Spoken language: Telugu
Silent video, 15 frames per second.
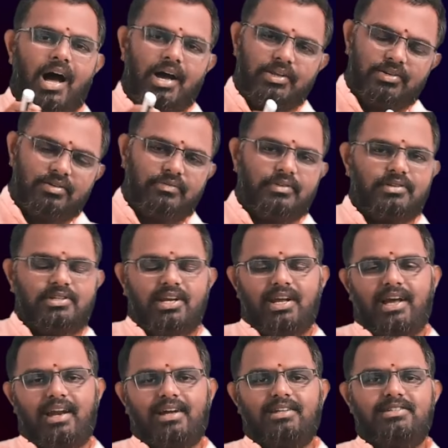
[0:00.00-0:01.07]
ఆయుర్వృద్ధిని
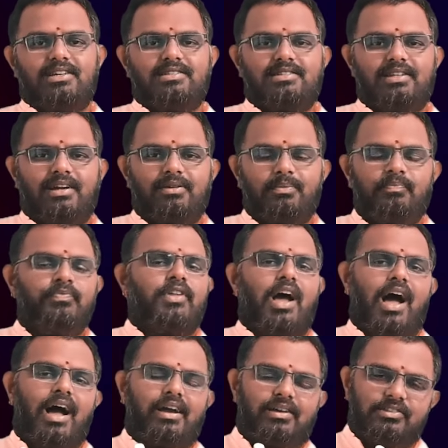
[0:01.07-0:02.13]
కలగజేస్తాడు
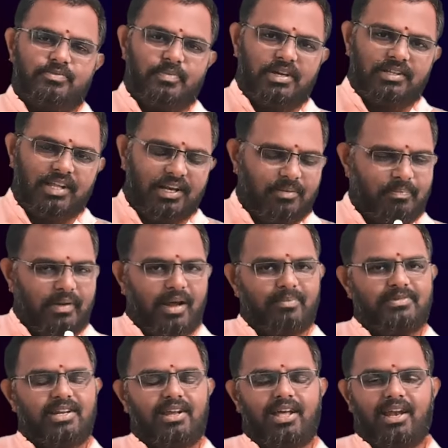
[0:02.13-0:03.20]
ఆకస్మిక
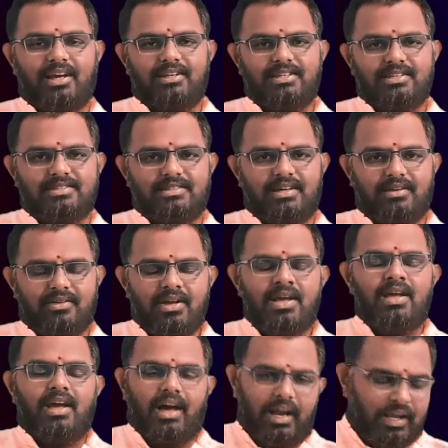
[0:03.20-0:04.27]
ధనప్రాప్తిని కలగజేస్తారు
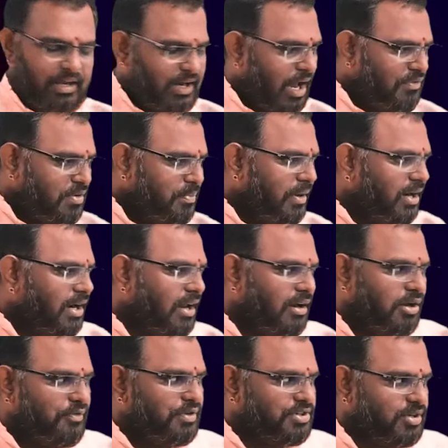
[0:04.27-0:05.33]
అలాగే నవంబర్
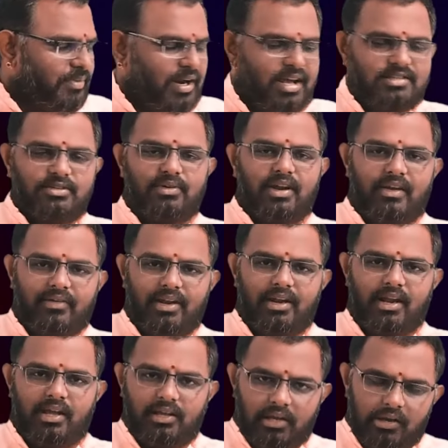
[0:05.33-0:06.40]
నెలలో వృషభ రాశి వారు
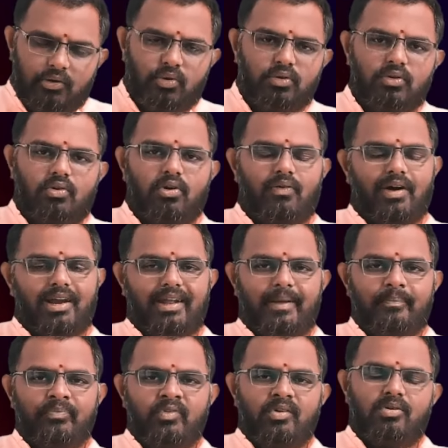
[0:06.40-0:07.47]
ఎవరైనా ఇల్లు కొనుక్కోవాలి
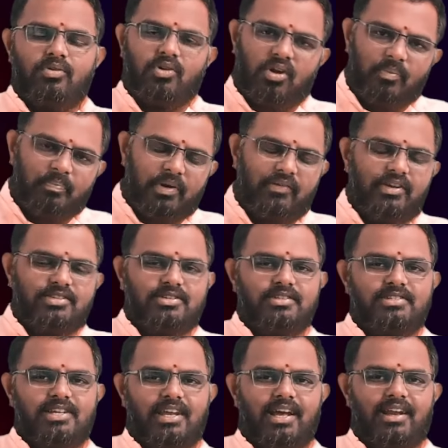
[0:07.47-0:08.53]

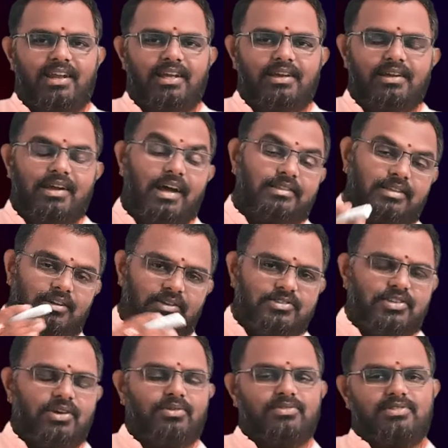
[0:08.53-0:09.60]
గృహప్రవేశం చేయాలి గతంలో
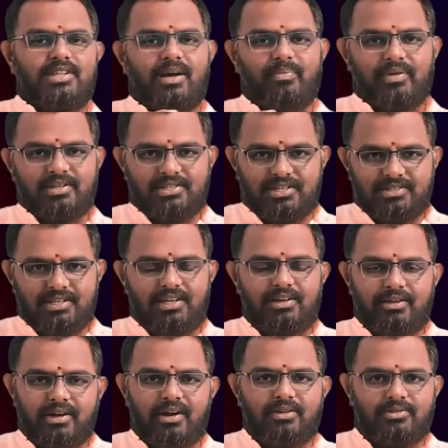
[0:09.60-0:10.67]
శంకుస్థాపన చేసి
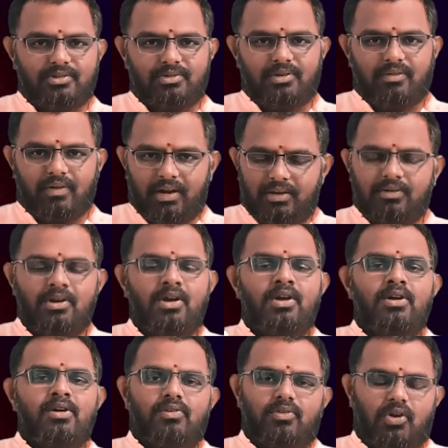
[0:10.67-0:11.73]
ఇల్లు గడుతూ ఉన్నవాళ్ళు
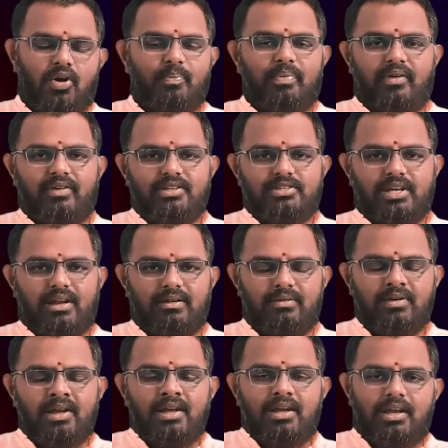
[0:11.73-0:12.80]
గృహప్రవేశాలు
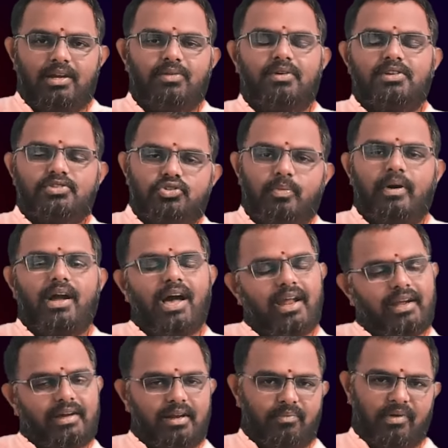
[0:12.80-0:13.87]
ఇటువంటి శుభ
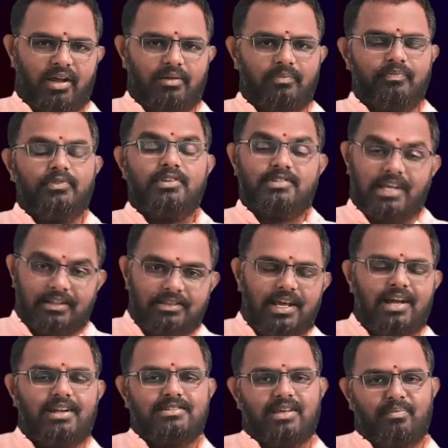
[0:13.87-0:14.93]
కార్యక్రమాలు
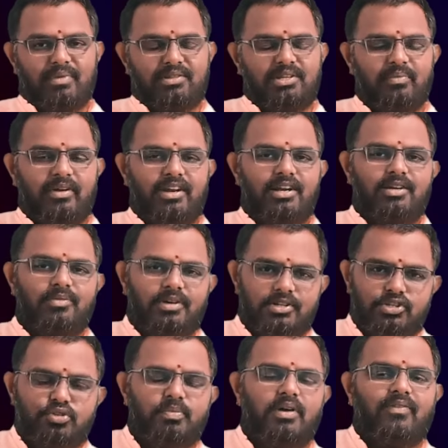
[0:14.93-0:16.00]
సంతాన
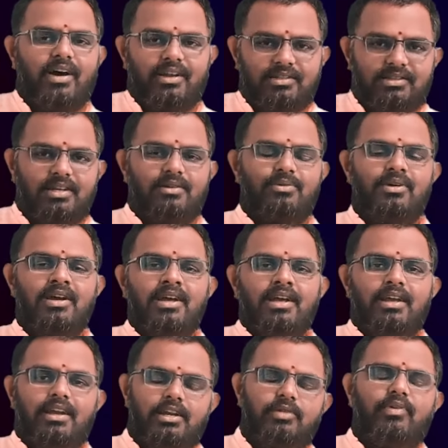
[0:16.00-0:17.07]
సంబంధమైనటువంటి శుభవార్తలు
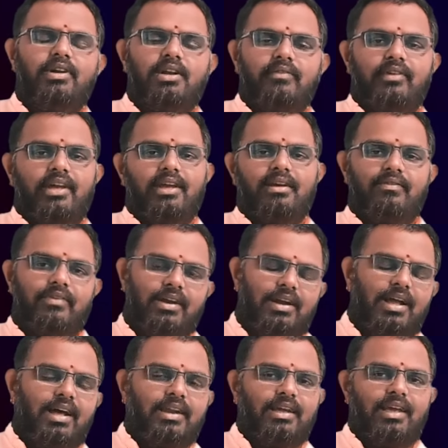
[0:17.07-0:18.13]
ఇటువంటివి
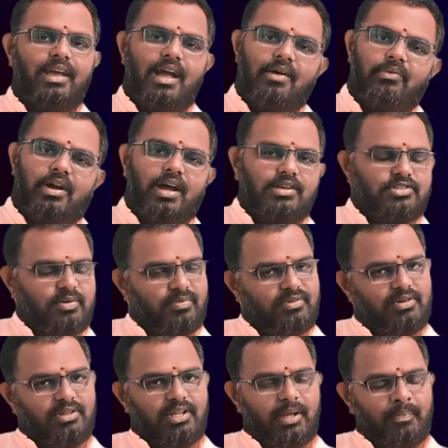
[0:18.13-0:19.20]
వినడానికి అవకాశం
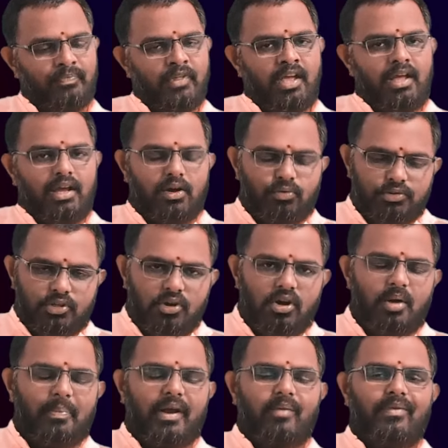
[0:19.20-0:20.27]
ఉంటుంది ఇక
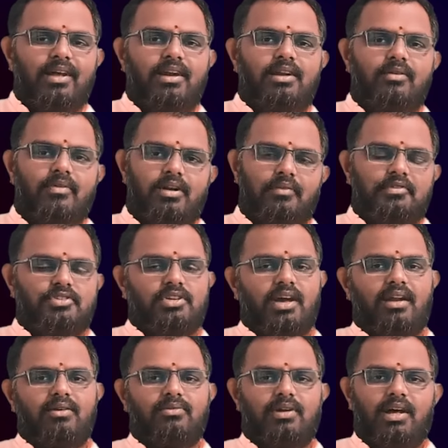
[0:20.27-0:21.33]
ఉద్యోగపరమైనటువంటి
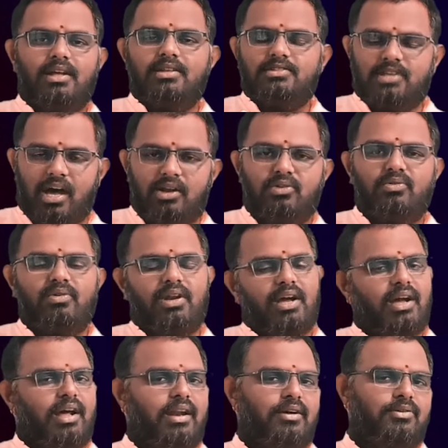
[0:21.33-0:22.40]
విషయాలు కూడా
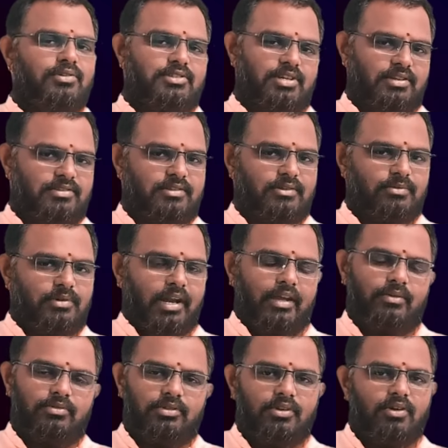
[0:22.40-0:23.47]
సానుకూలంగానే గోచరిస్తూ
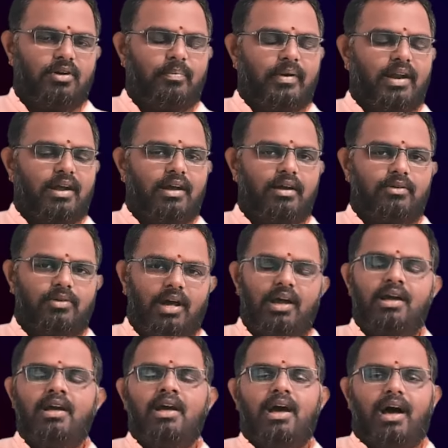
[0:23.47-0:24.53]
ఉన్నాయి ఉద్యోగపరంగా కూడా
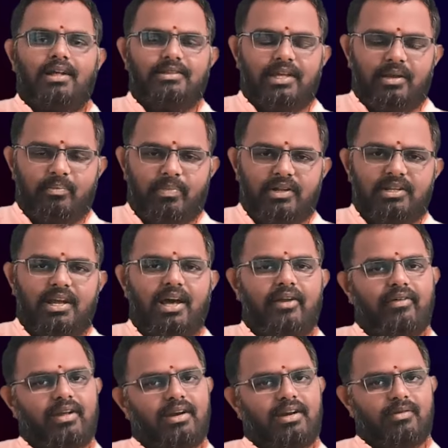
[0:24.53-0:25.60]
అంత
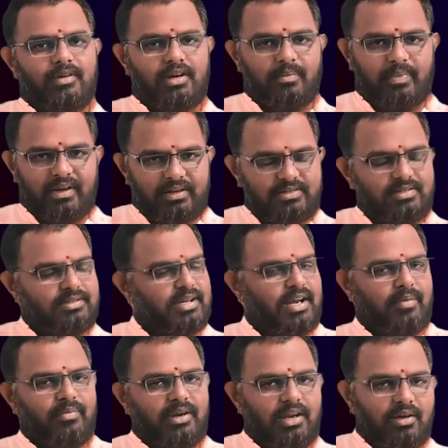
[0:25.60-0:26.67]
ఇబ్బందికరమైనటువంటి
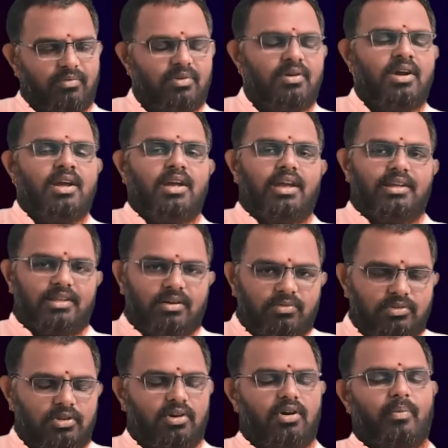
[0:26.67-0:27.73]
పరిస్థితులు ఏమీ లేవు ఏదైనా
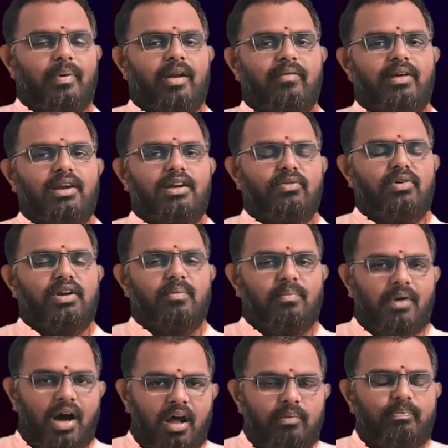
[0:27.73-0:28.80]
ఉద్యోగపరమైనటువంటి
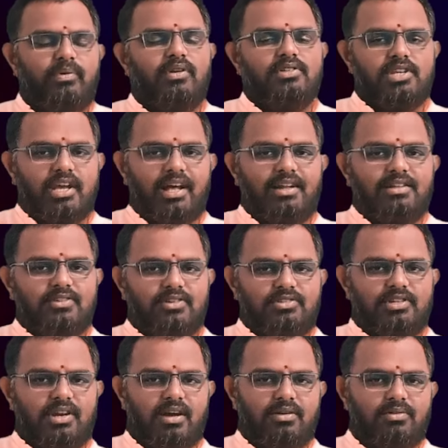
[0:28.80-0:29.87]
మార్పులు చేయాల్సి
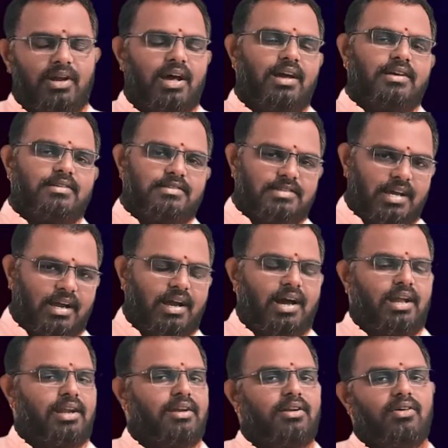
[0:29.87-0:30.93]
వచ్చినా కూడా
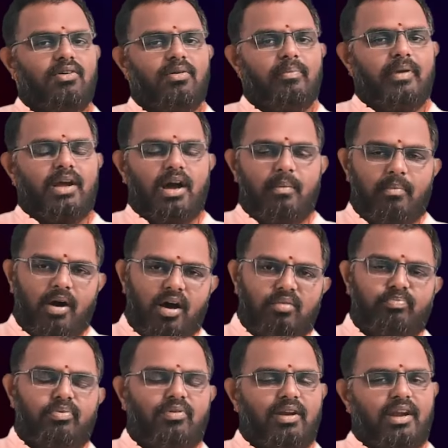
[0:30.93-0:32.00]
సకాలంలో మీకు ఆ
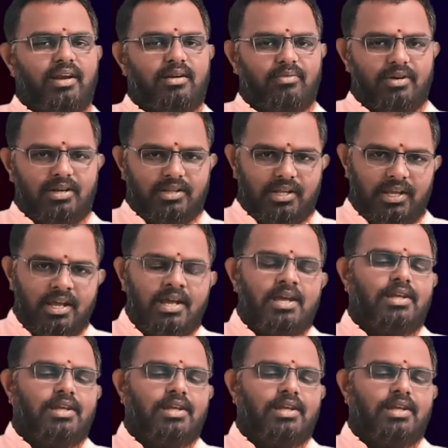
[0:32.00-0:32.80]
మార్పు అనేటువంటిది